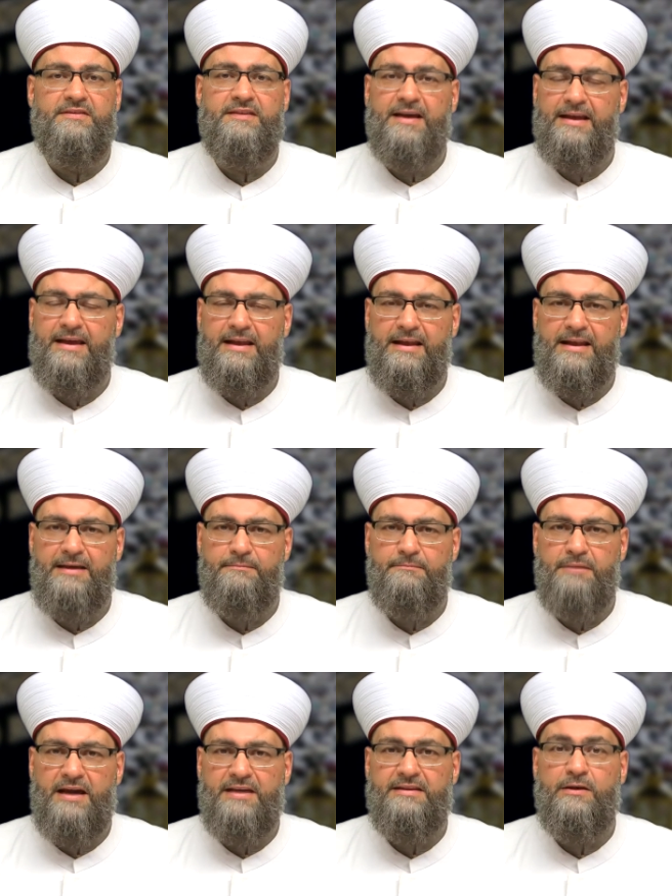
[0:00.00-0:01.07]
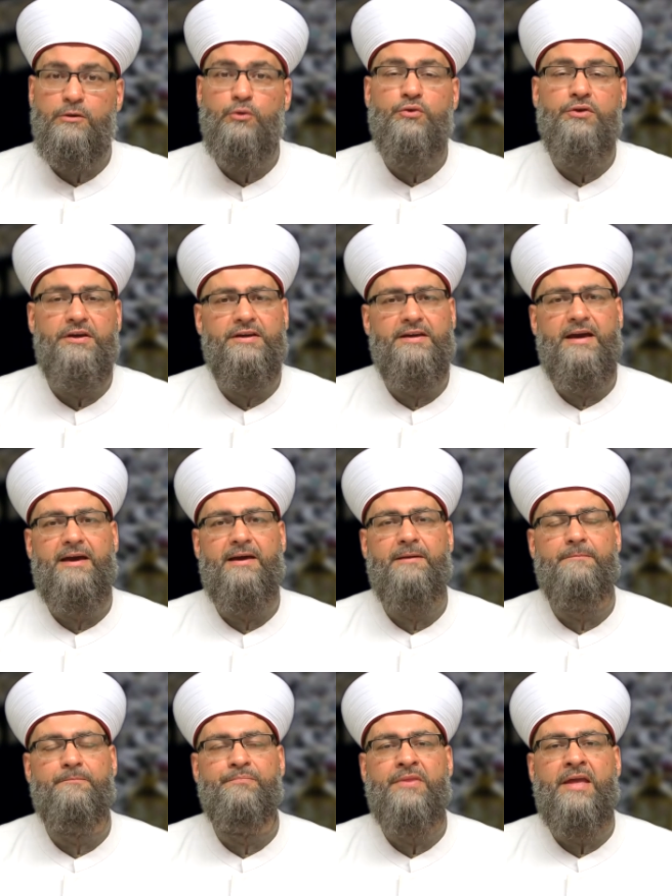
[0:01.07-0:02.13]
تكلم عن
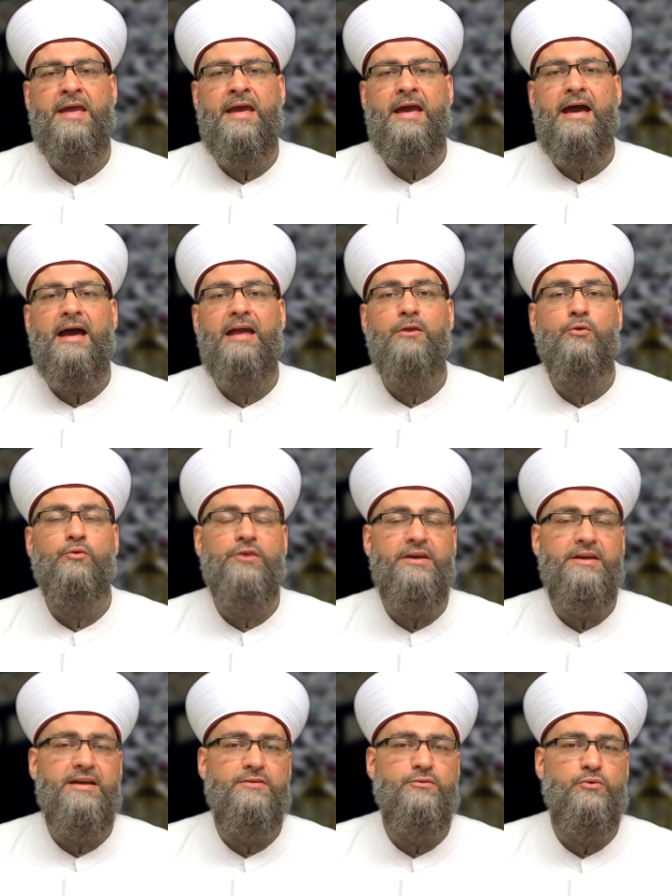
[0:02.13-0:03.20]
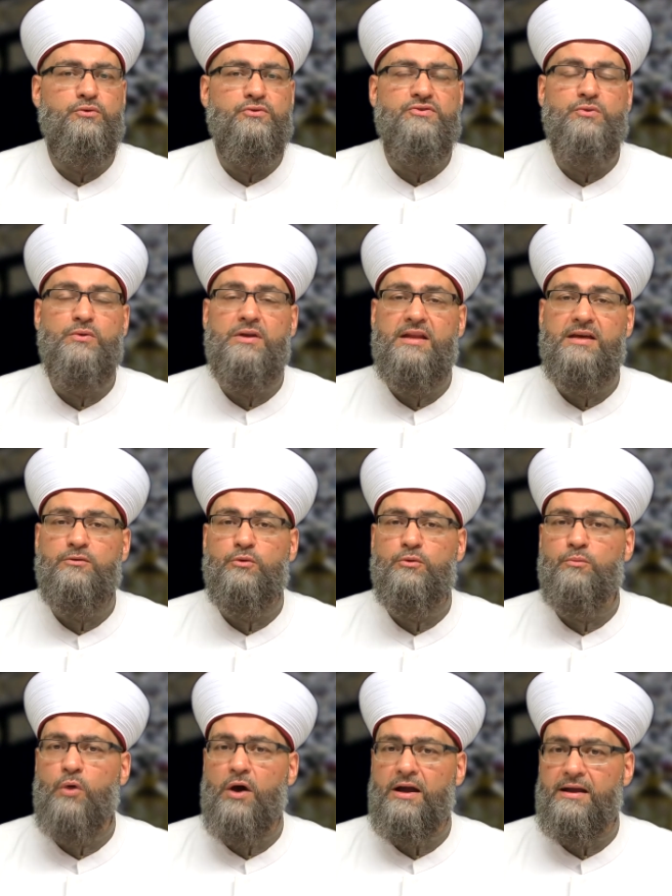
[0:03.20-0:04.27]
الأضحية الأضحية سنة
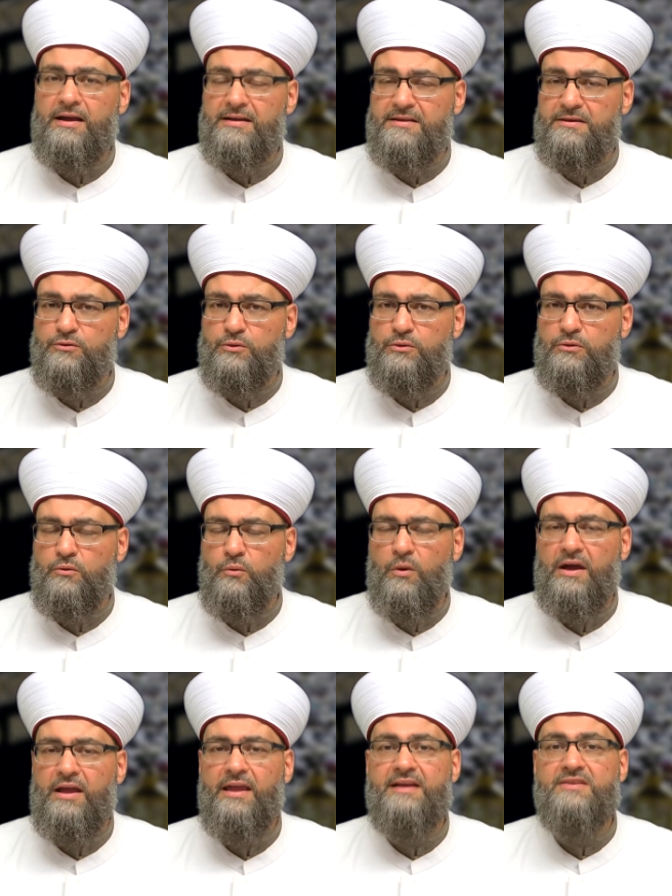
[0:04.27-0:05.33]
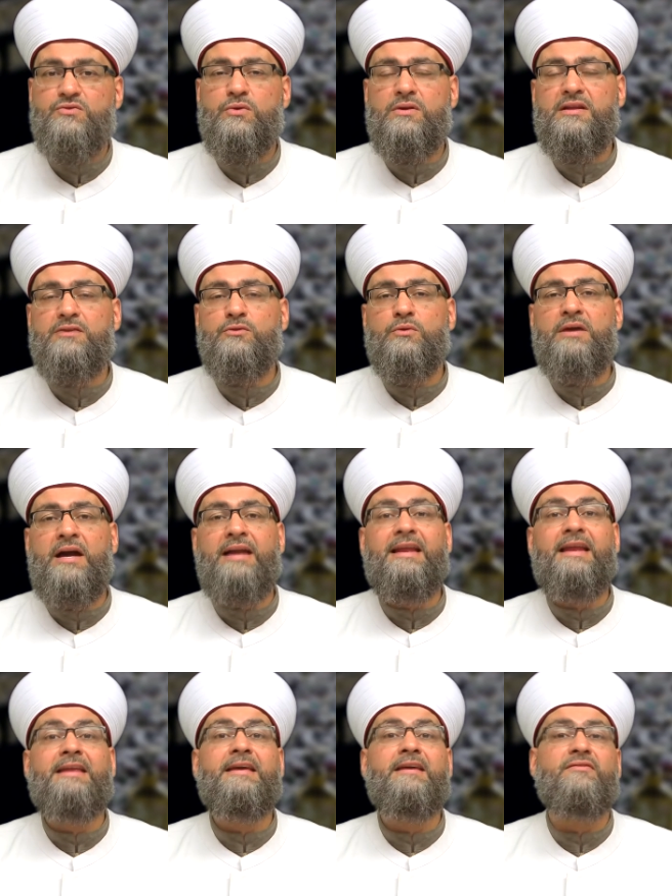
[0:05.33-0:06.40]
مؤكدة وهي سنة
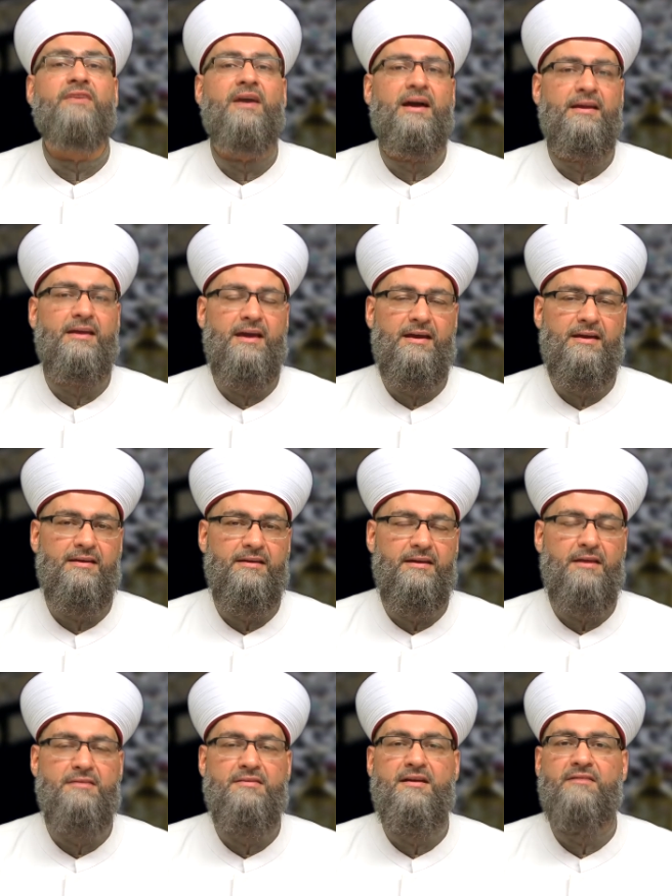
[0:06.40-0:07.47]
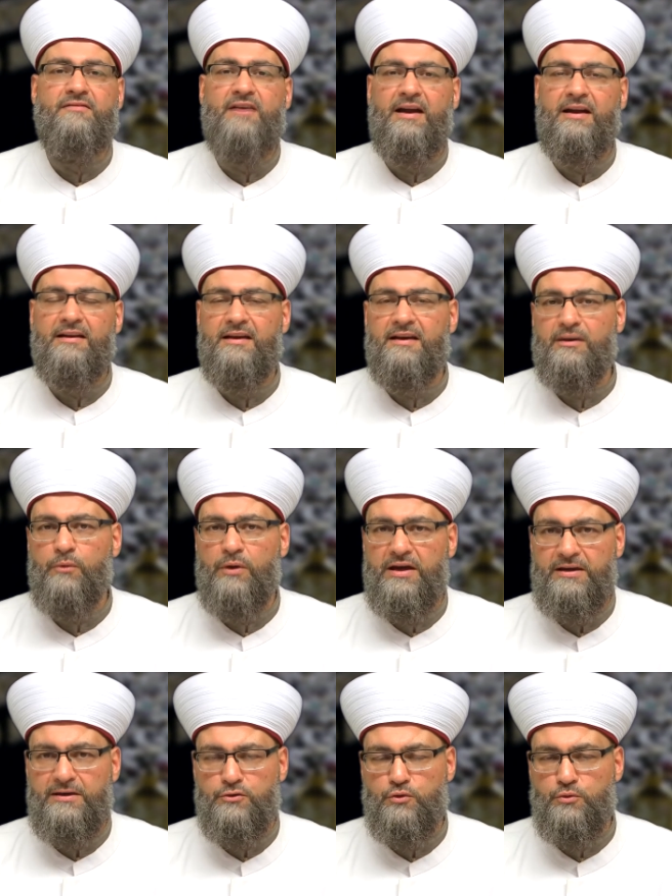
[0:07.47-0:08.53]
على الكفاية إذا فعلها
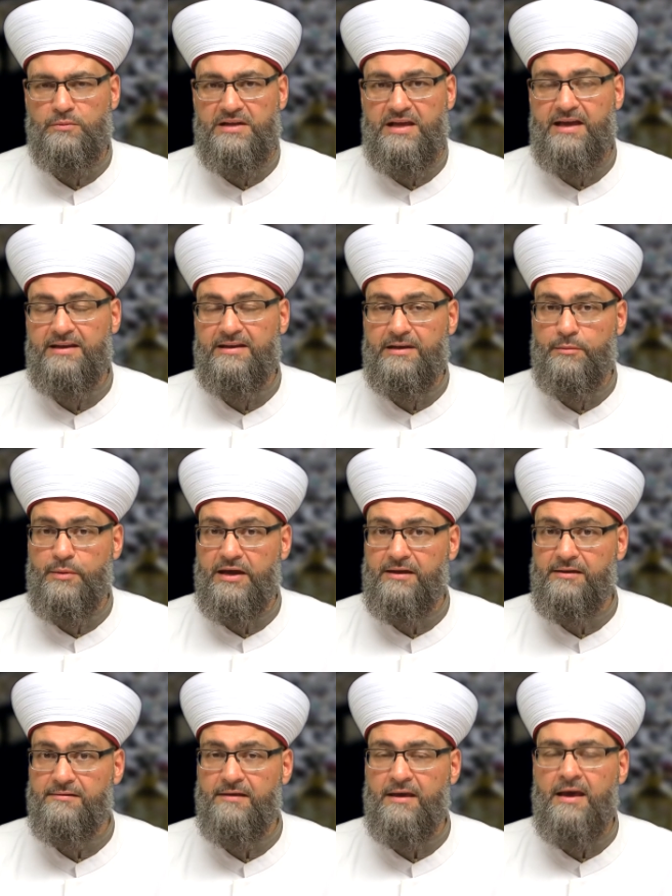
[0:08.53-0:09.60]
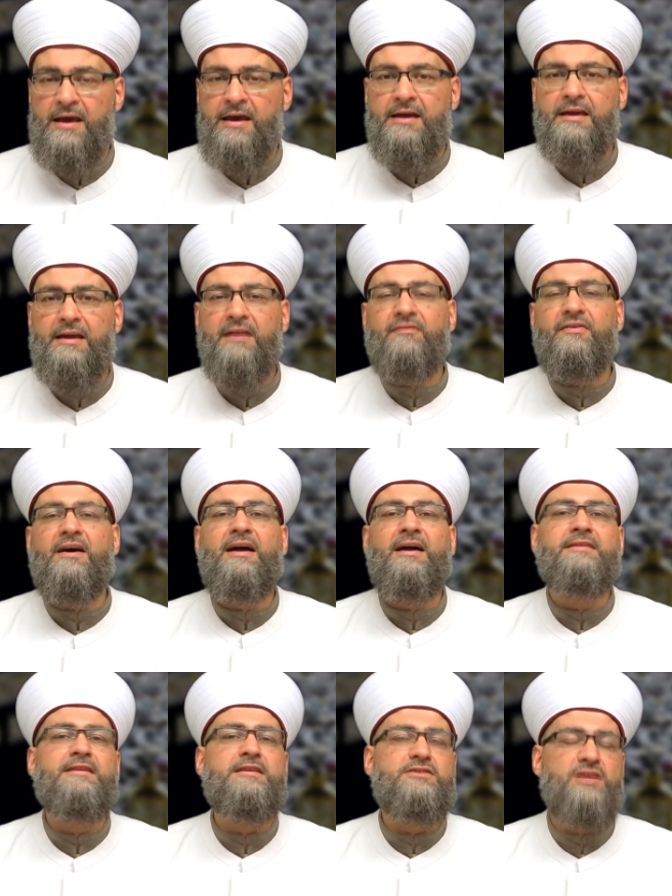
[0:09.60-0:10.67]
واحد من أهل البيت كفى
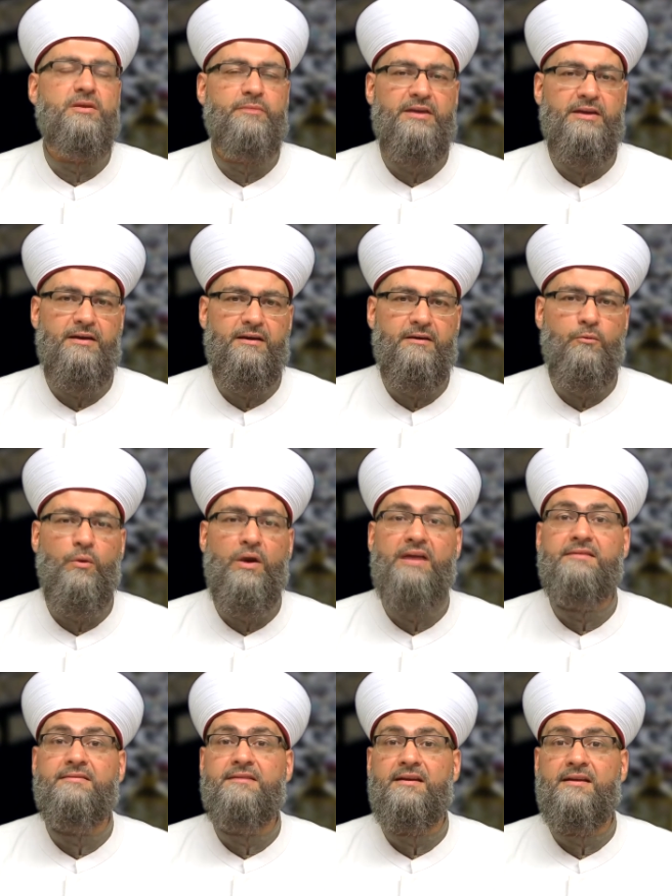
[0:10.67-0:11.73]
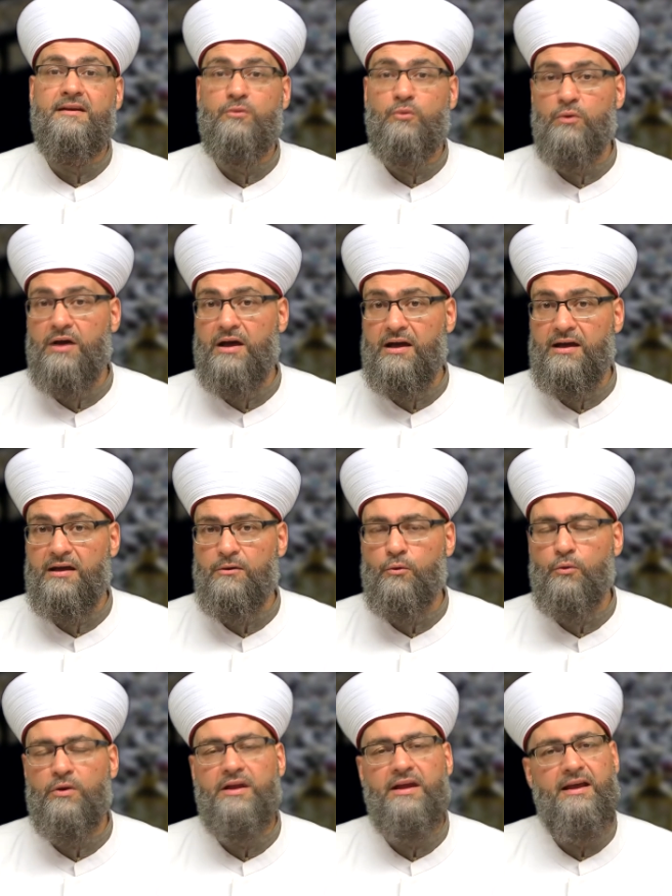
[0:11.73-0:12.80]
عن الجميع وإن تركوها
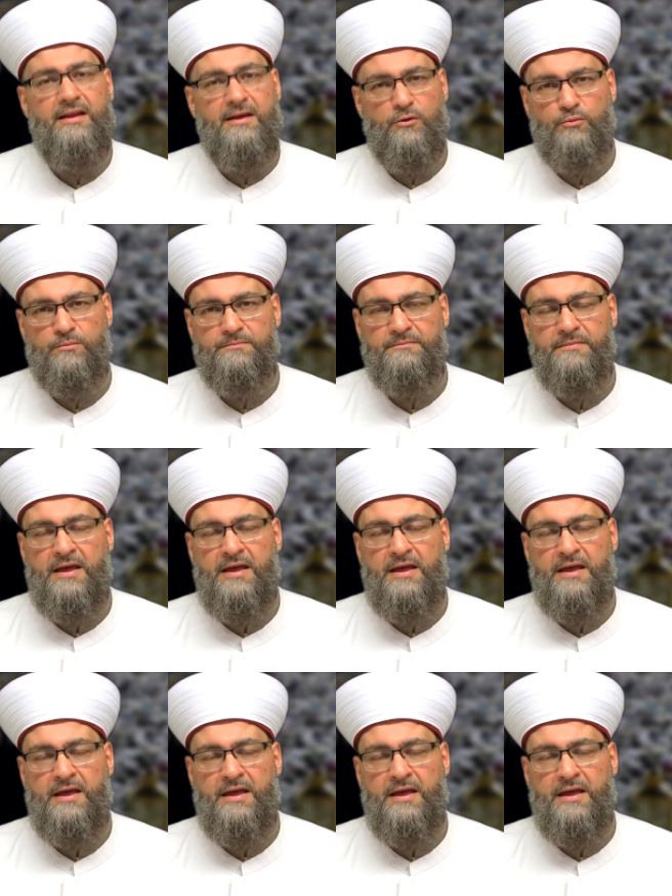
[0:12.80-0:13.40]
كره لهم